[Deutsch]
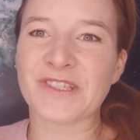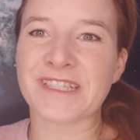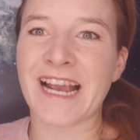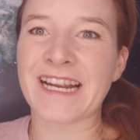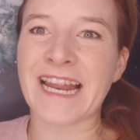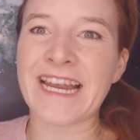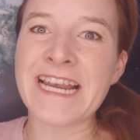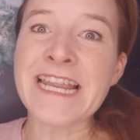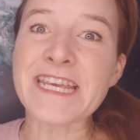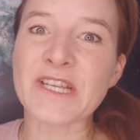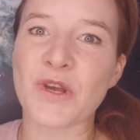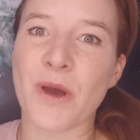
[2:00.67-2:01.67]
sozusagen dein
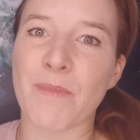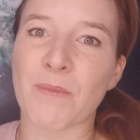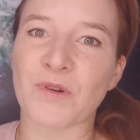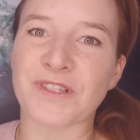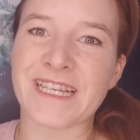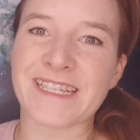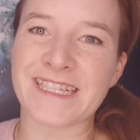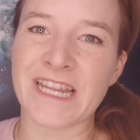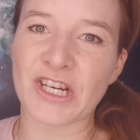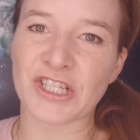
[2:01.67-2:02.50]
Lichtkörperprozess in die